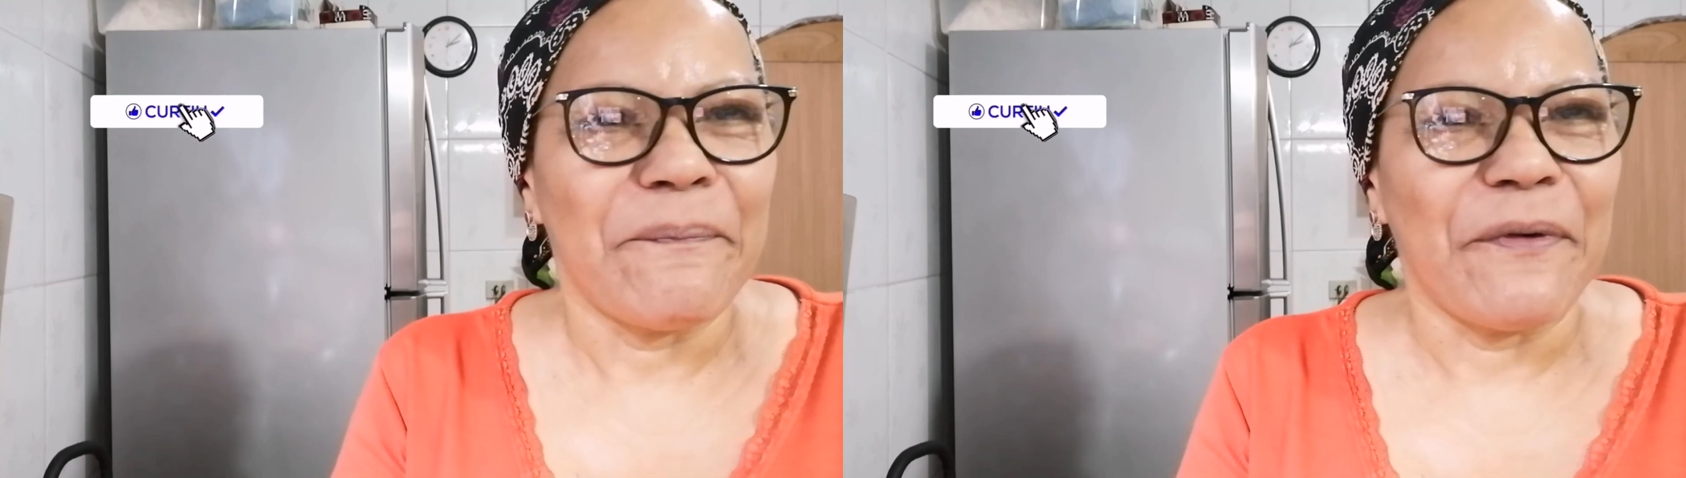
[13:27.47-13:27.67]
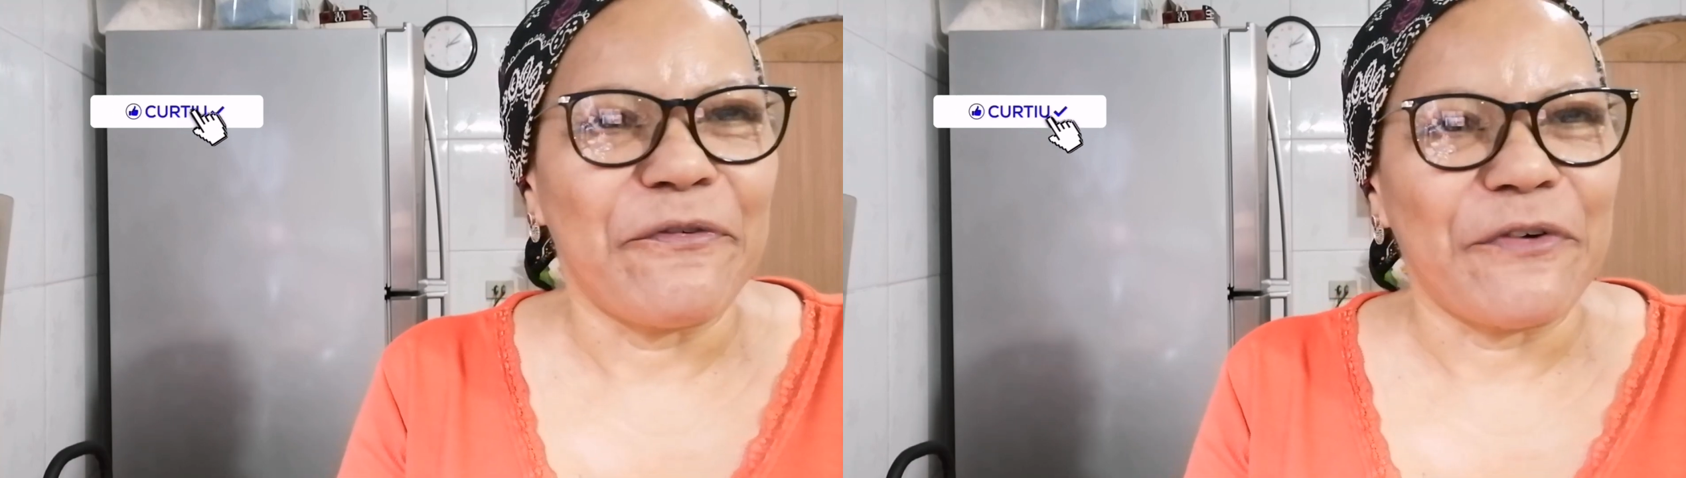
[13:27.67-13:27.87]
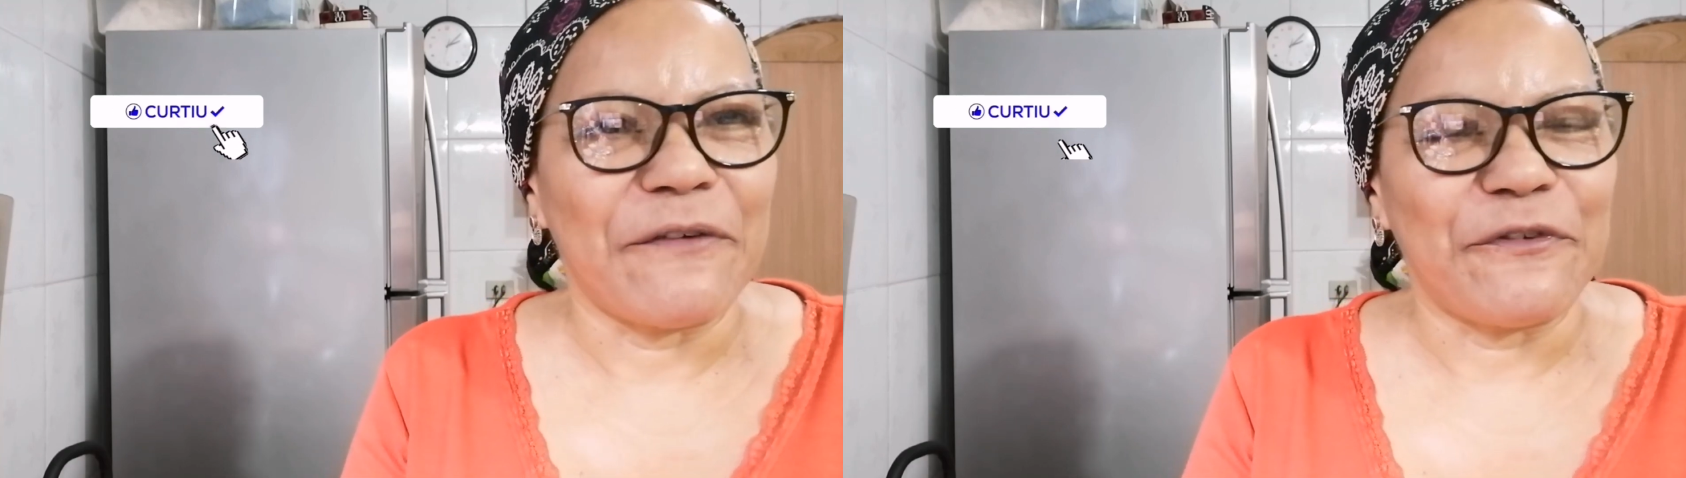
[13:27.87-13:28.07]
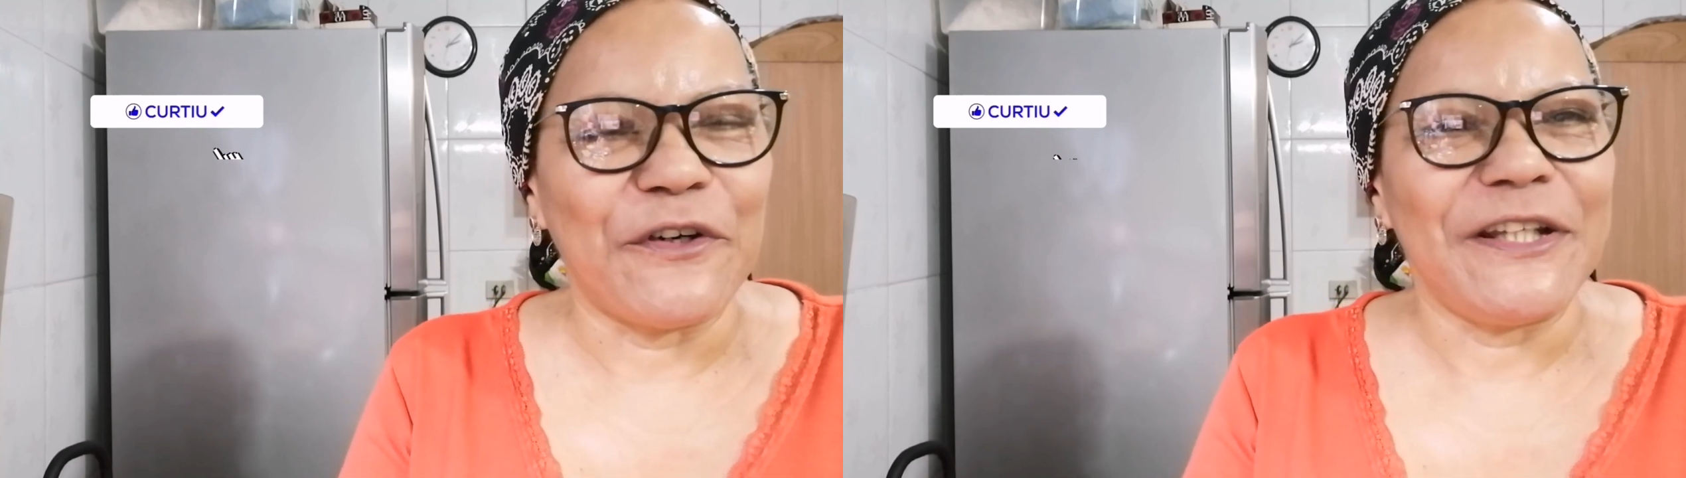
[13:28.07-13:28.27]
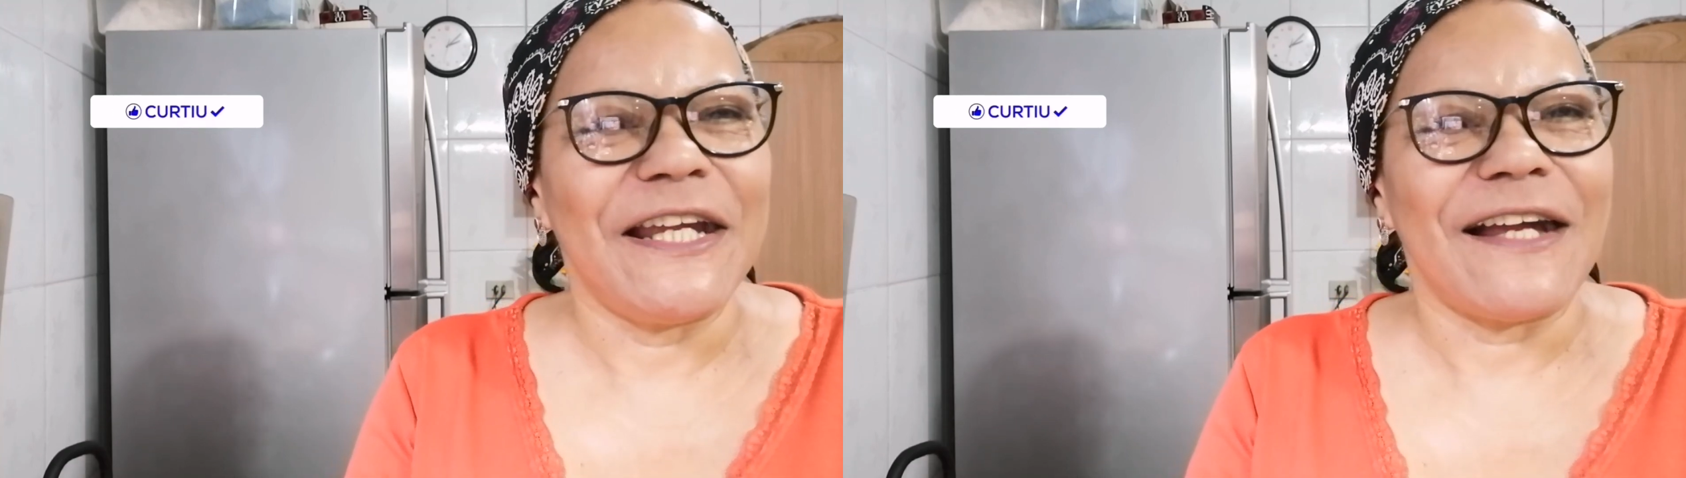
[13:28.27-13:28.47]
por
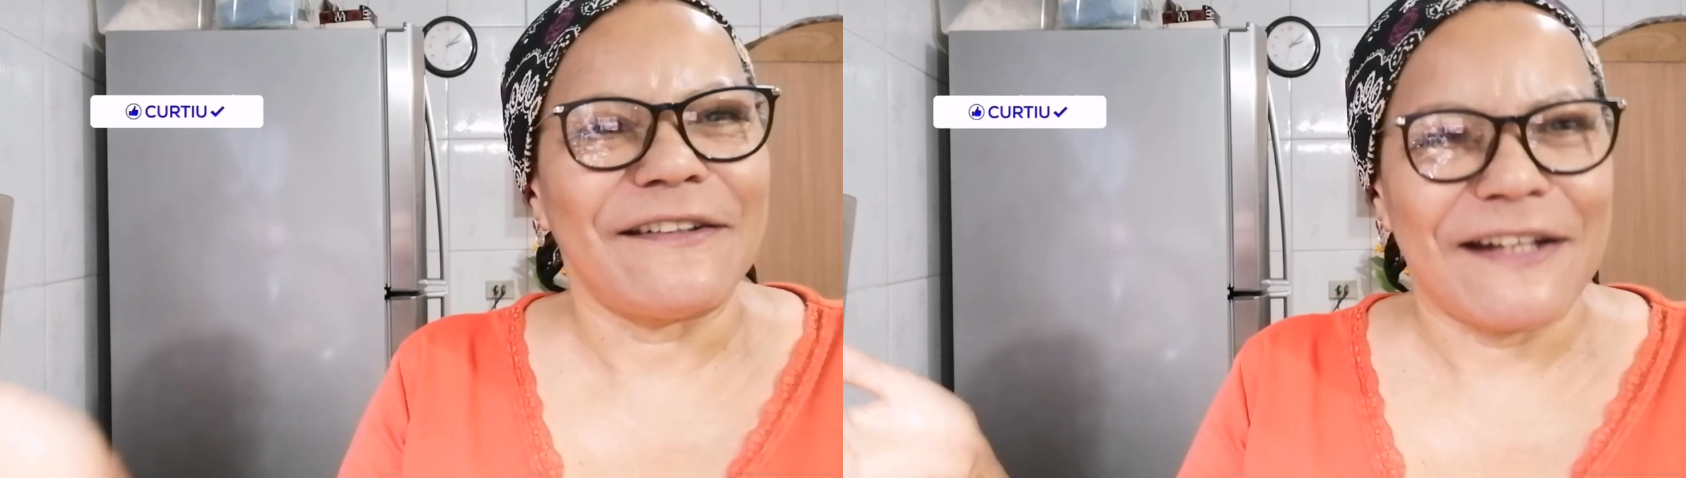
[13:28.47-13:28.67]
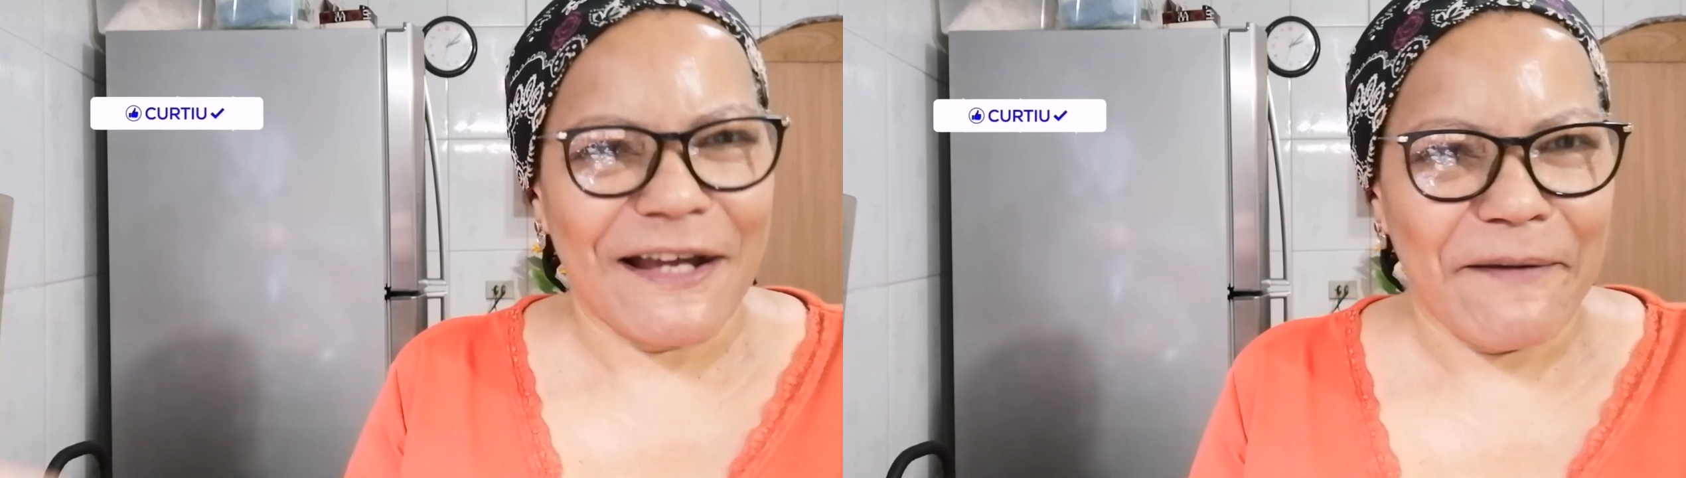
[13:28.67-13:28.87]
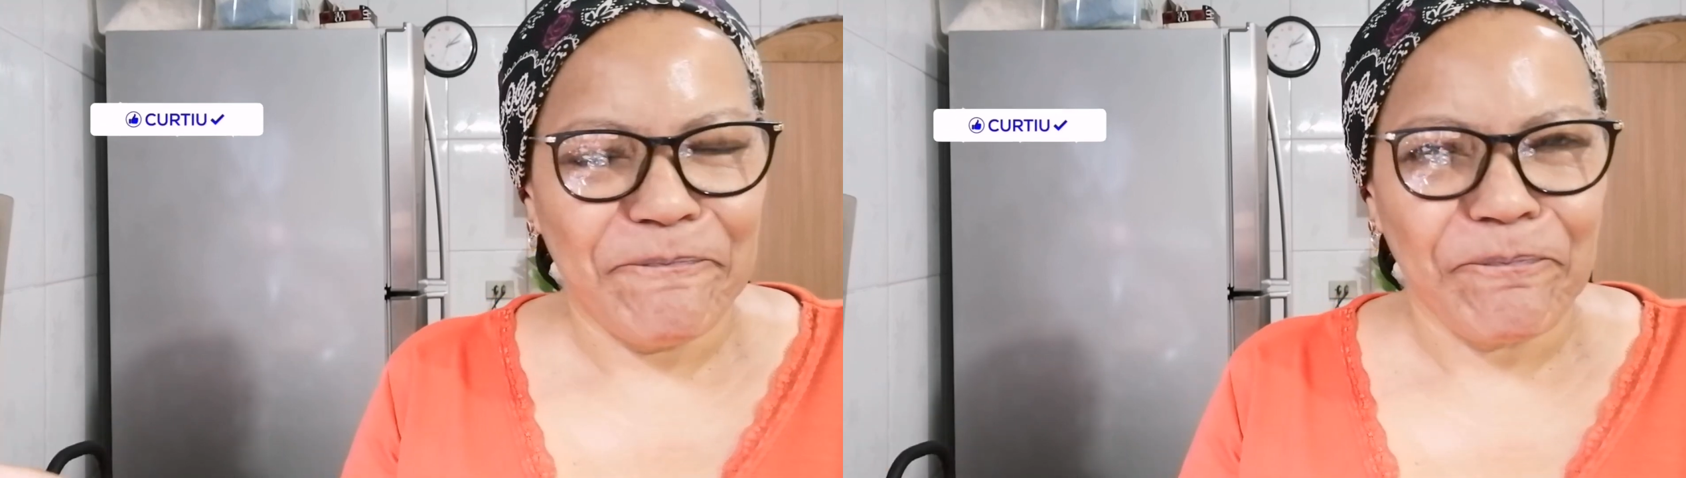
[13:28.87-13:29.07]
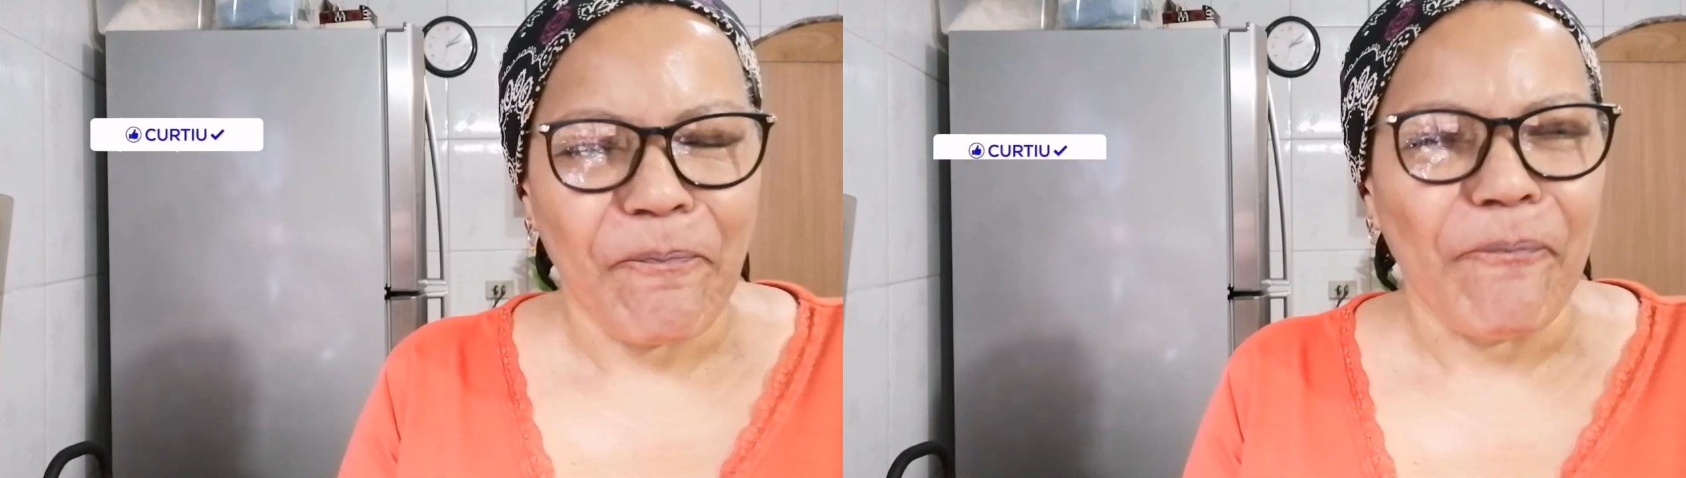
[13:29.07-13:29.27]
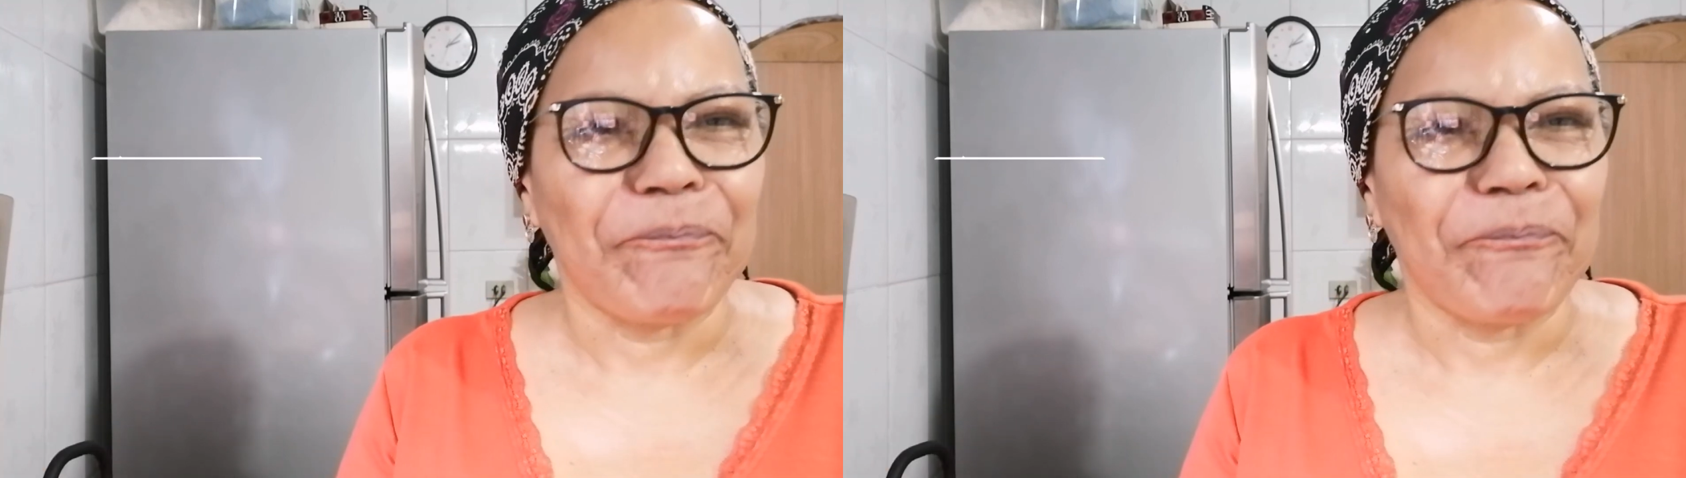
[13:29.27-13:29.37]
favor, e até